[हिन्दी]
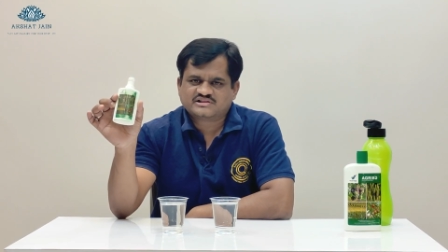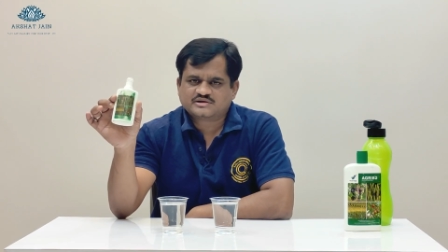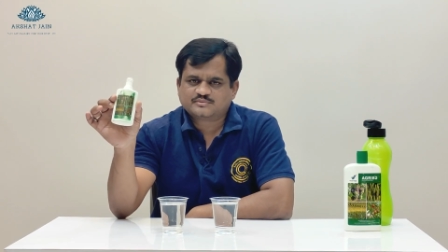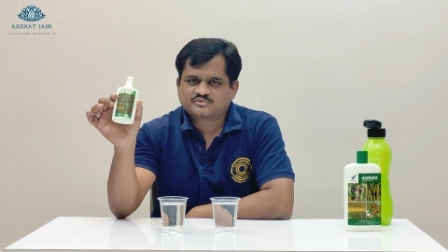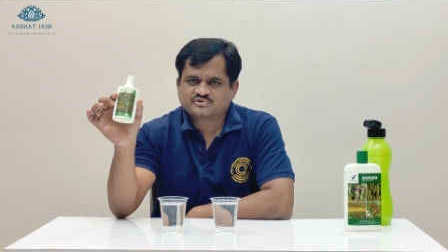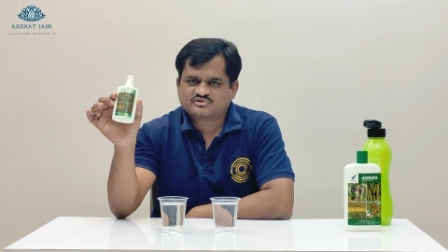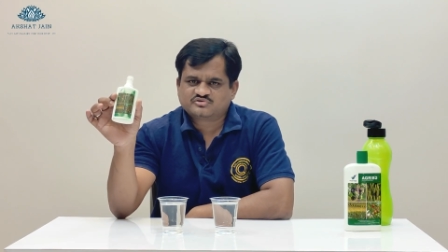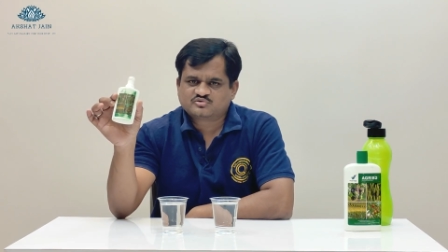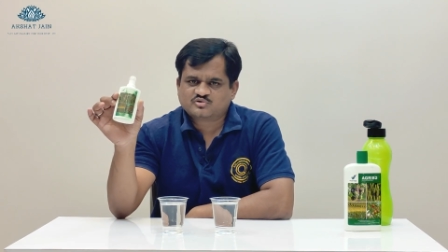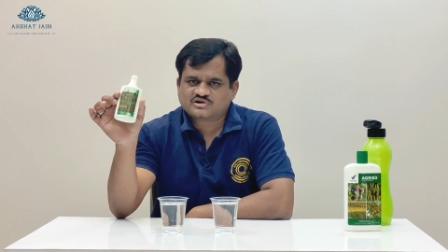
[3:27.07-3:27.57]

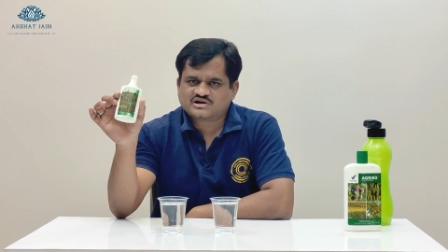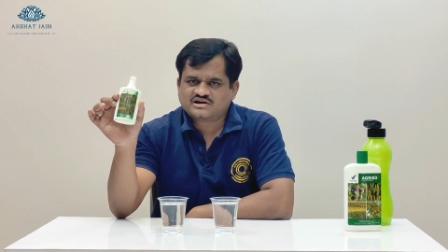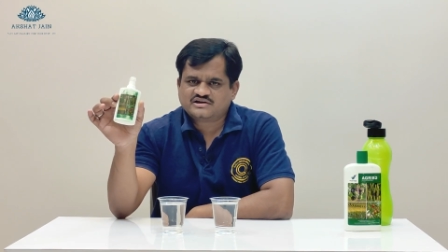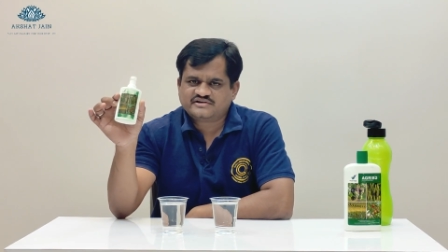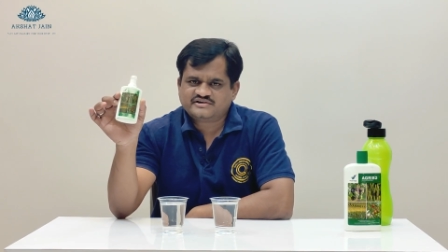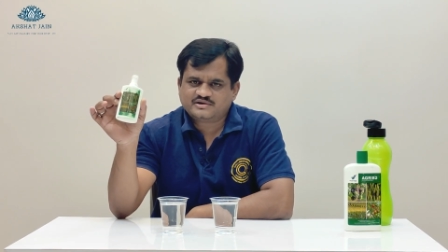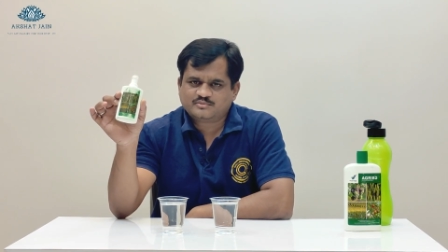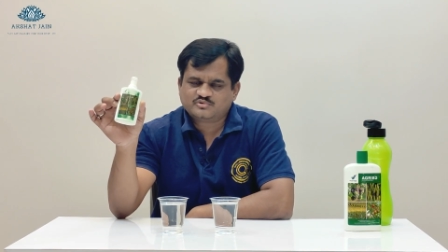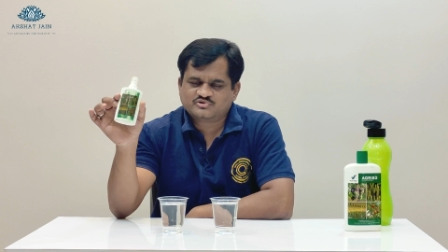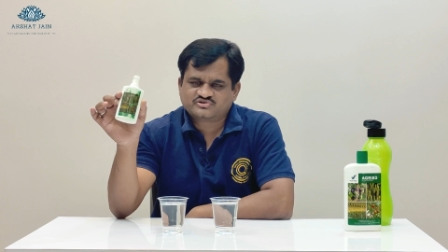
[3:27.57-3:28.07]
मतलब इसको
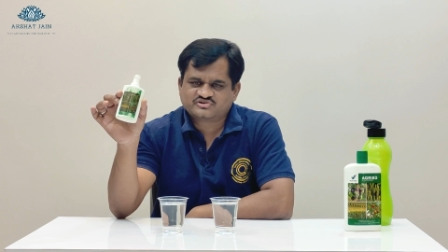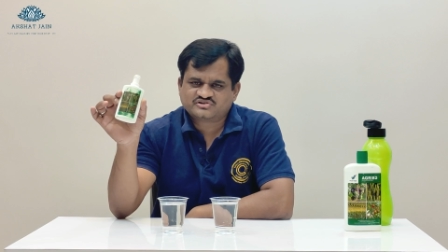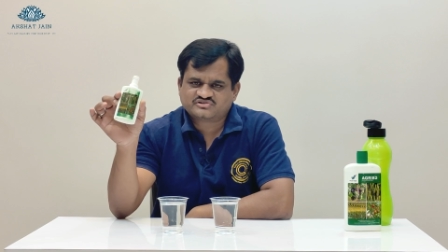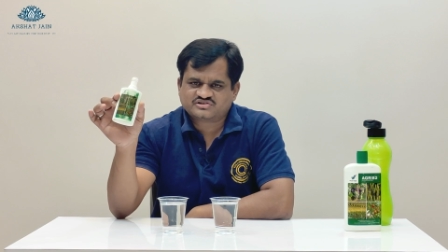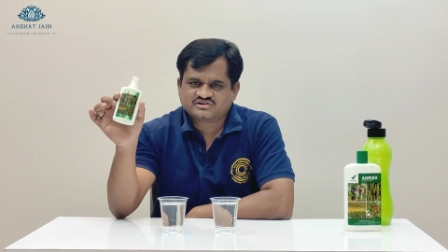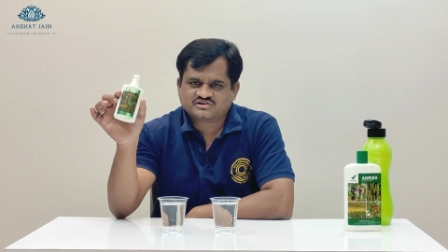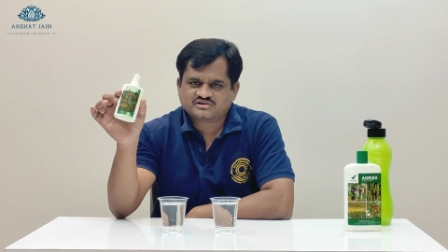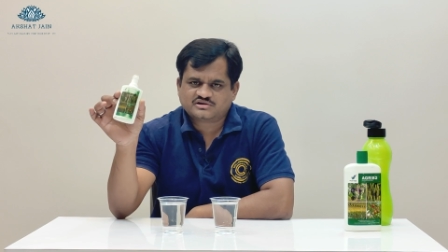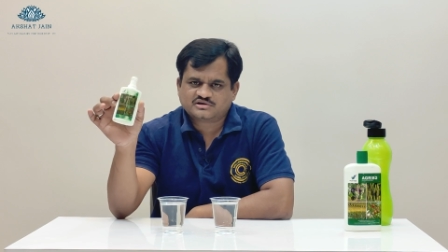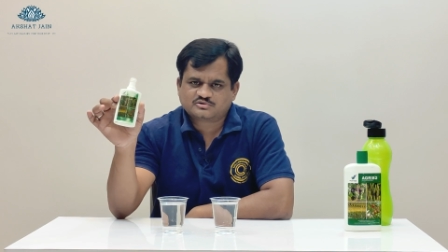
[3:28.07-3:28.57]
खाली
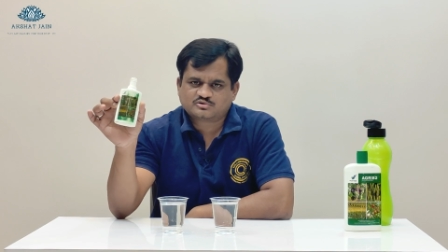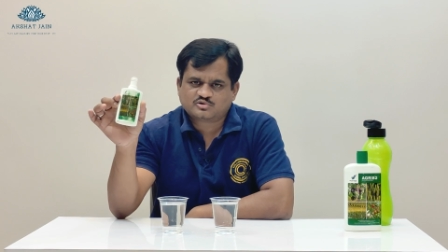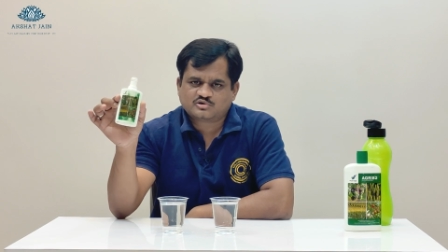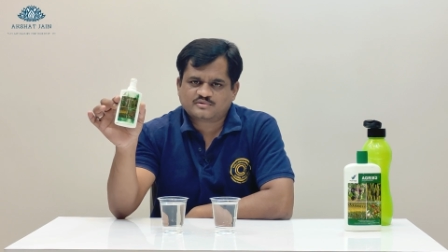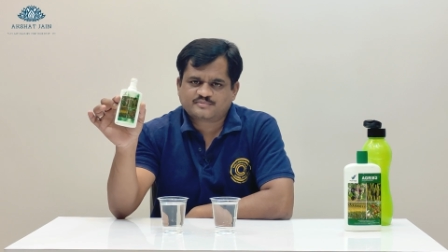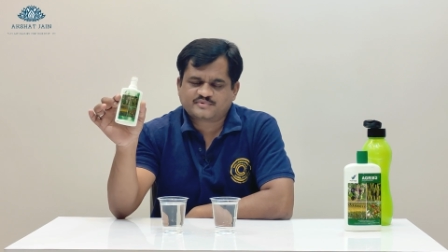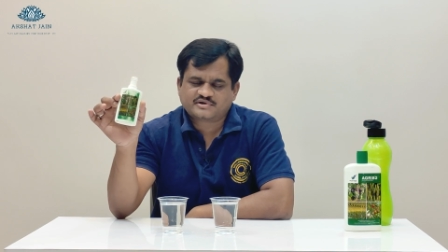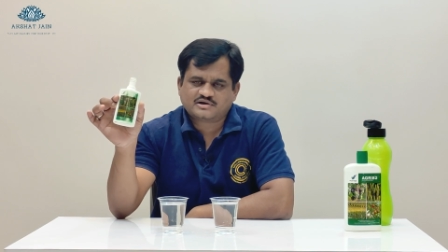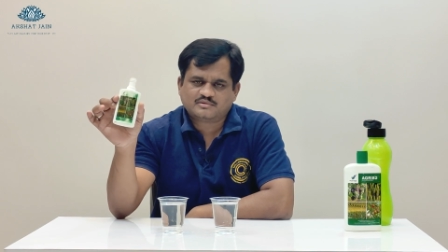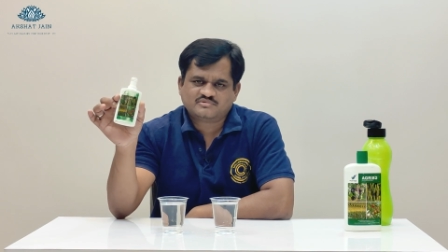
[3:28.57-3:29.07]
डेमोस्ट्रेशन के
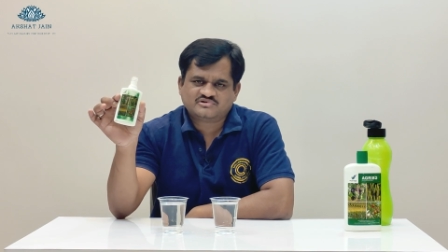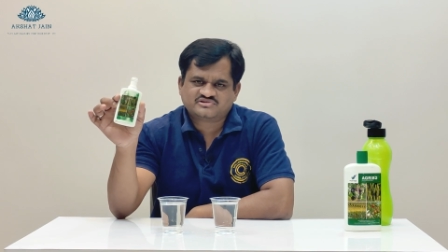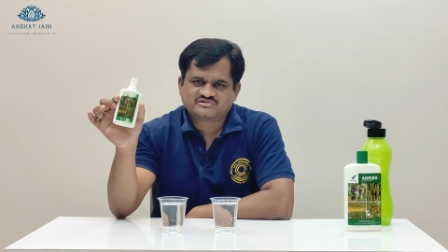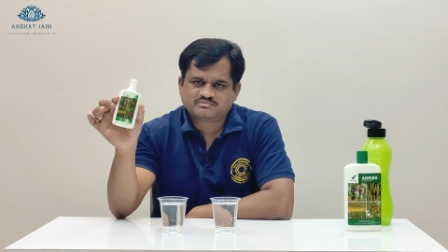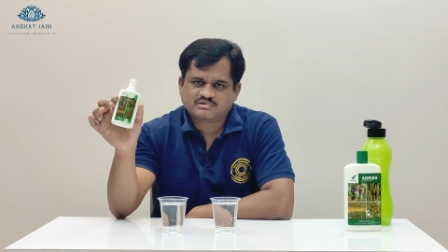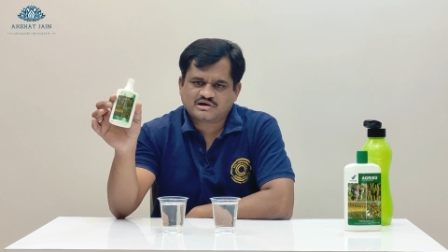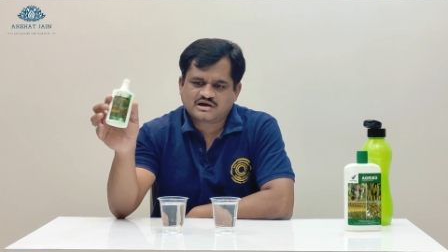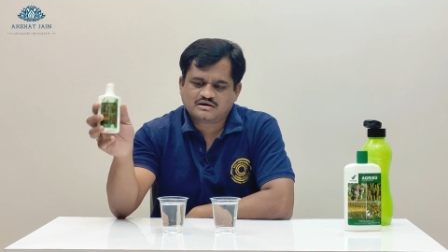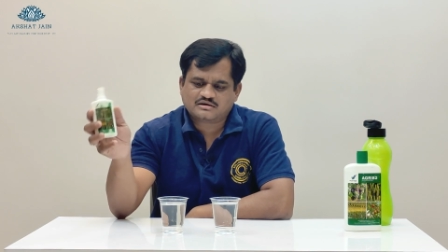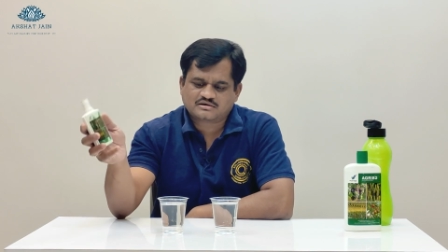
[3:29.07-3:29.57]
तौर पर हम
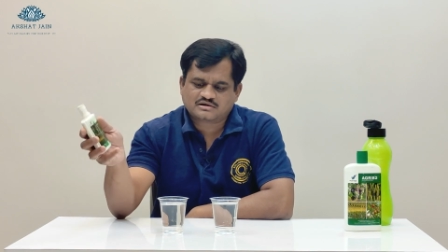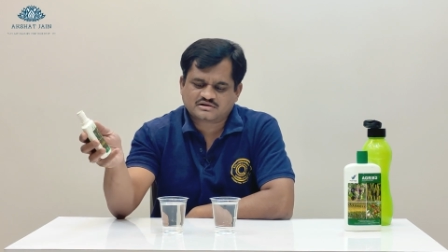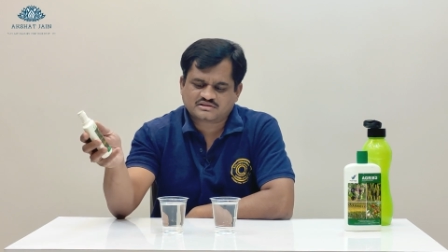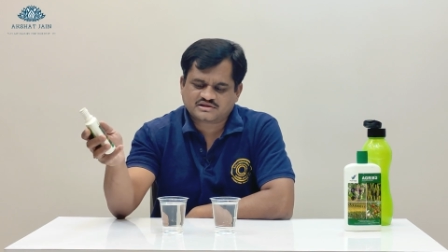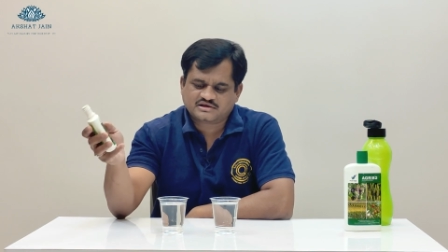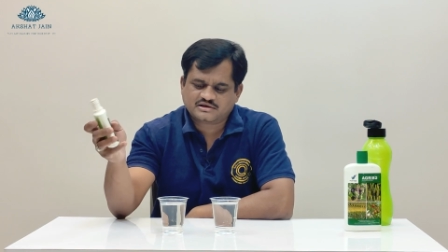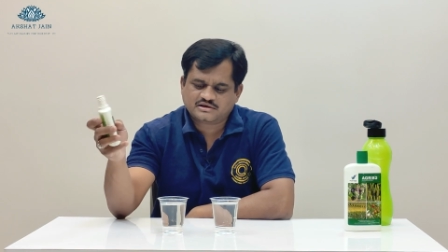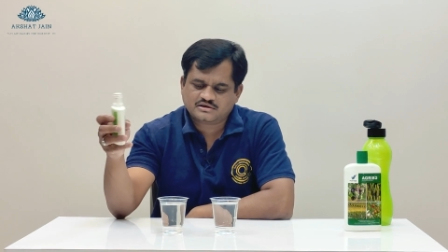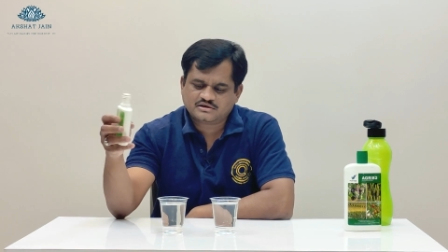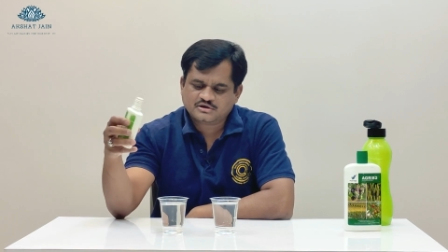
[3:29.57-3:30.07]
इस्तेमाल
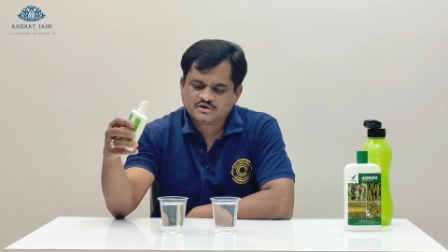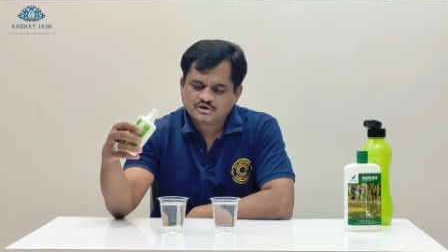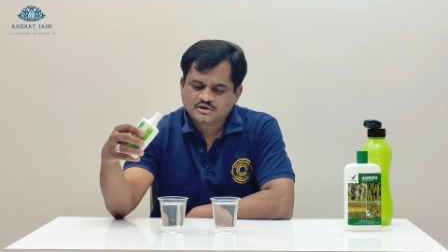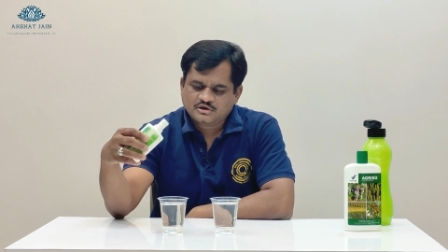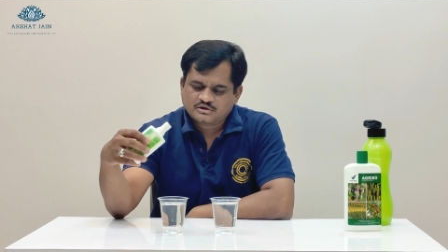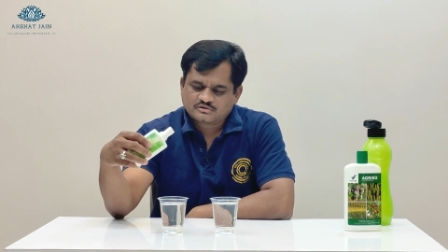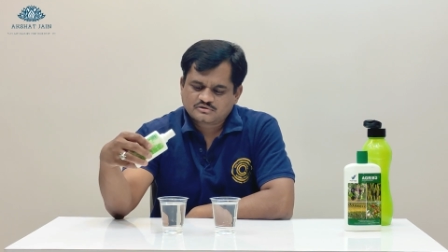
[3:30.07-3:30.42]
करते हैं